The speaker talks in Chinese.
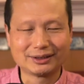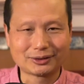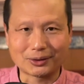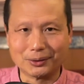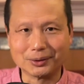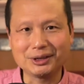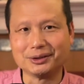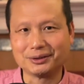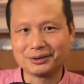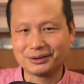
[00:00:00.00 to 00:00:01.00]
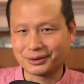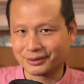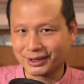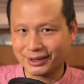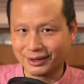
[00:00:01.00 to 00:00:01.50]
同意就
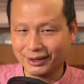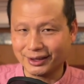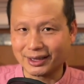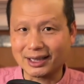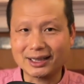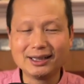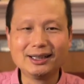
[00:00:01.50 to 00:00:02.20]
可以了，